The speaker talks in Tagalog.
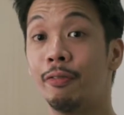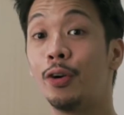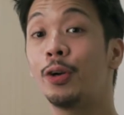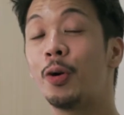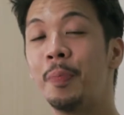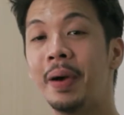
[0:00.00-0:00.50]

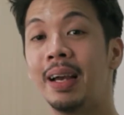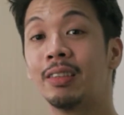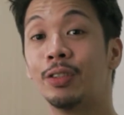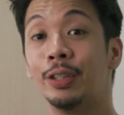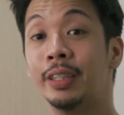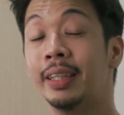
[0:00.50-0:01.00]
For
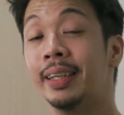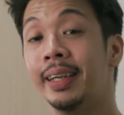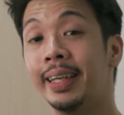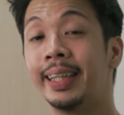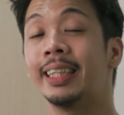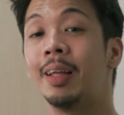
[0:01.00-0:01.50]
comparison,
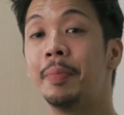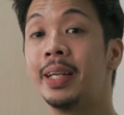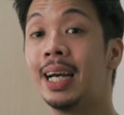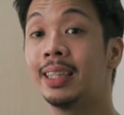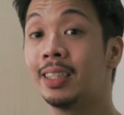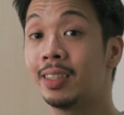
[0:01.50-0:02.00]
itatabi
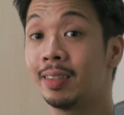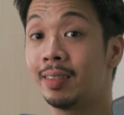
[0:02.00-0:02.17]
natin siya